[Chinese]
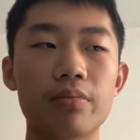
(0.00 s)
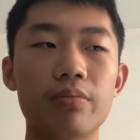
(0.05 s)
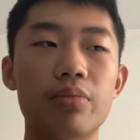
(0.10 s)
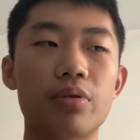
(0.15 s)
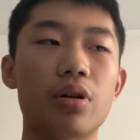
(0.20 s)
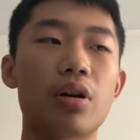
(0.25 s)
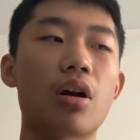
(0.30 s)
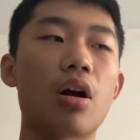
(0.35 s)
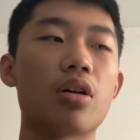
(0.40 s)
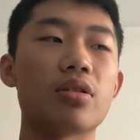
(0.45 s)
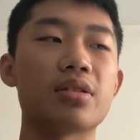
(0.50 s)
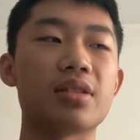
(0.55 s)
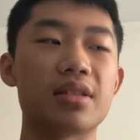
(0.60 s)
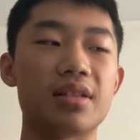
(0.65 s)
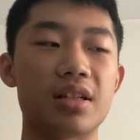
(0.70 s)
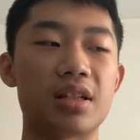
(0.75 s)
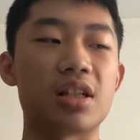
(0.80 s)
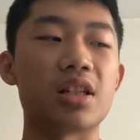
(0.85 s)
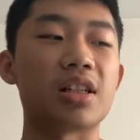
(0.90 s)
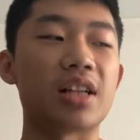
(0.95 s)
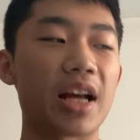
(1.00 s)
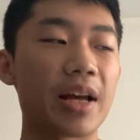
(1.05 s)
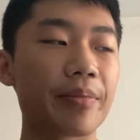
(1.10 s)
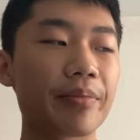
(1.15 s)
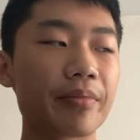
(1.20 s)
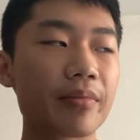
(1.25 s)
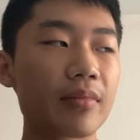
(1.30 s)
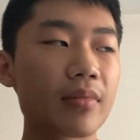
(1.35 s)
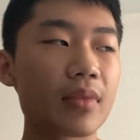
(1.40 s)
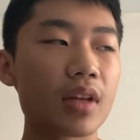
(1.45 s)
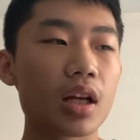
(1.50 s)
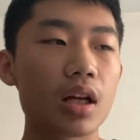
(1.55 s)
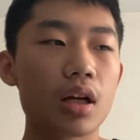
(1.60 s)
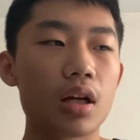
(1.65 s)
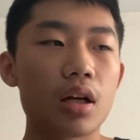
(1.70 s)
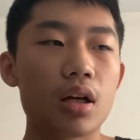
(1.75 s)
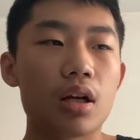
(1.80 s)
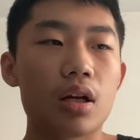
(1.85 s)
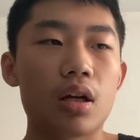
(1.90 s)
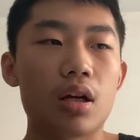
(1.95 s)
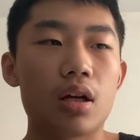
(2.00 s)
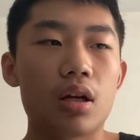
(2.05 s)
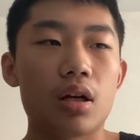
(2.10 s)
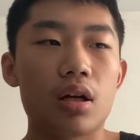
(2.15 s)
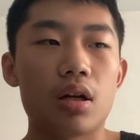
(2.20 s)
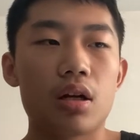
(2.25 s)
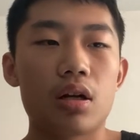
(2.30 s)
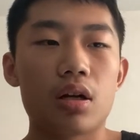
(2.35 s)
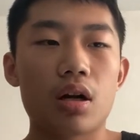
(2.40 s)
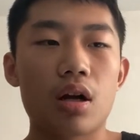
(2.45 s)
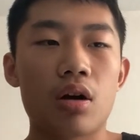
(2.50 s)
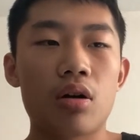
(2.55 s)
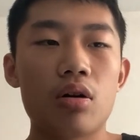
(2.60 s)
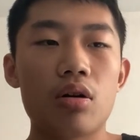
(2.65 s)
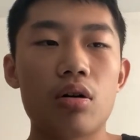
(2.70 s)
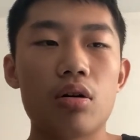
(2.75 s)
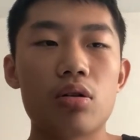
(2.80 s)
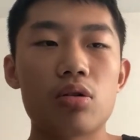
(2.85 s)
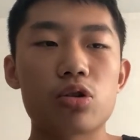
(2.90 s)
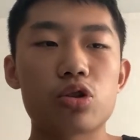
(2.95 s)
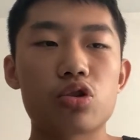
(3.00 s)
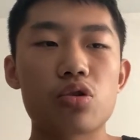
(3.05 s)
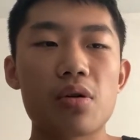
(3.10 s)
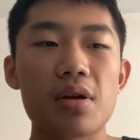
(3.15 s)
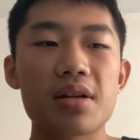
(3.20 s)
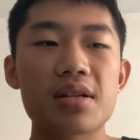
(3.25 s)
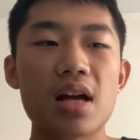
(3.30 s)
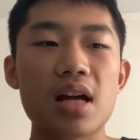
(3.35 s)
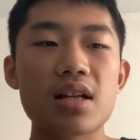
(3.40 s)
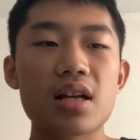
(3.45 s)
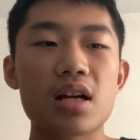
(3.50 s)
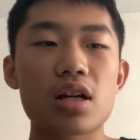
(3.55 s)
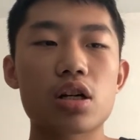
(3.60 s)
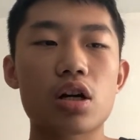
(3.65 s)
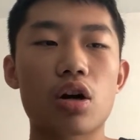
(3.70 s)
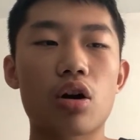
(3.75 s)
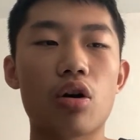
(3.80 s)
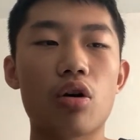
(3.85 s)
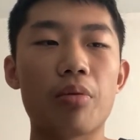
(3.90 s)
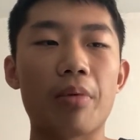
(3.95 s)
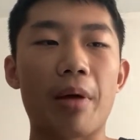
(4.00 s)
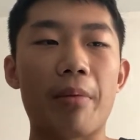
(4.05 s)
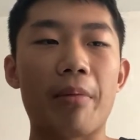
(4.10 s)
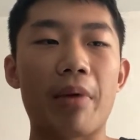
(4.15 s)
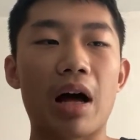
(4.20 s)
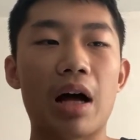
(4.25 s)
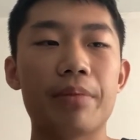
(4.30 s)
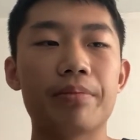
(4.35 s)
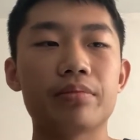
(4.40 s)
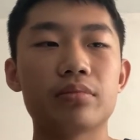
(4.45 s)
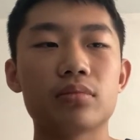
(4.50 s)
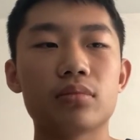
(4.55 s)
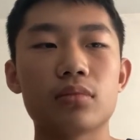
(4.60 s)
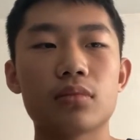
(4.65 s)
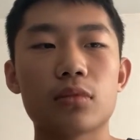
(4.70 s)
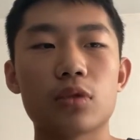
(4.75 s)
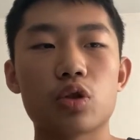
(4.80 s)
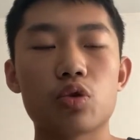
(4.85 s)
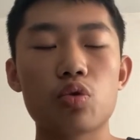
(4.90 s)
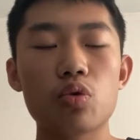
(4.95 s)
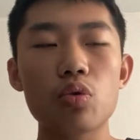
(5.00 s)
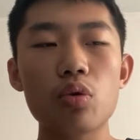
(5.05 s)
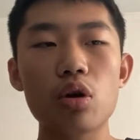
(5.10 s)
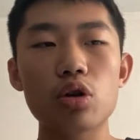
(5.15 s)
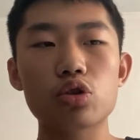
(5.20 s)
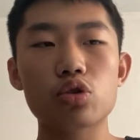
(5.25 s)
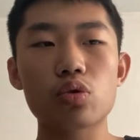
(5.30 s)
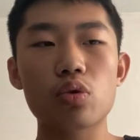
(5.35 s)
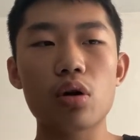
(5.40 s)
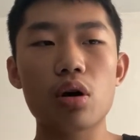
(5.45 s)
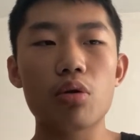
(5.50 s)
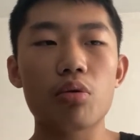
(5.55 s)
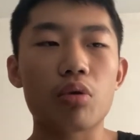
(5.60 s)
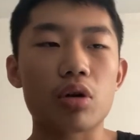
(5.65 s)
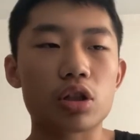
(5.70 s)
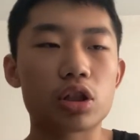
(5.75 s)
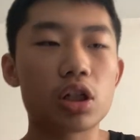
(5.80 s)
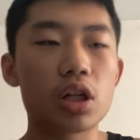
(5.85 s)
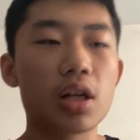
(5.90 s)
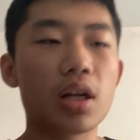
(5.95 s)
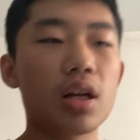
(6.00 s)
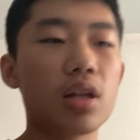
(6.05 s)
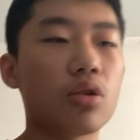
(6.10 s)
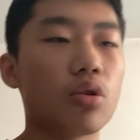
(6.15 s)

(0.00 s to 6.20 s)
不知道自己是谁。然后说一下这件事后面吧。如果说我是一个